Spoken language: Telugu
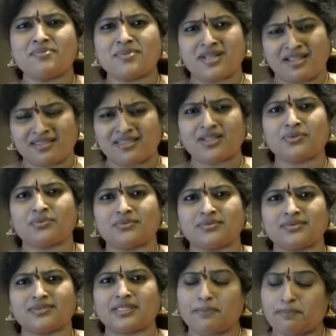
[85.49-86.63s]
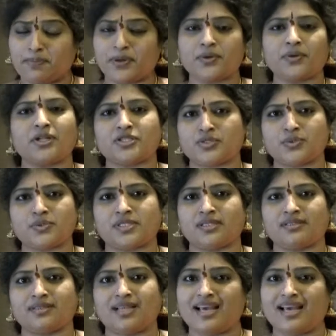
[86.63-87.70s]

మీరందరూ తప్పకుండా చూసి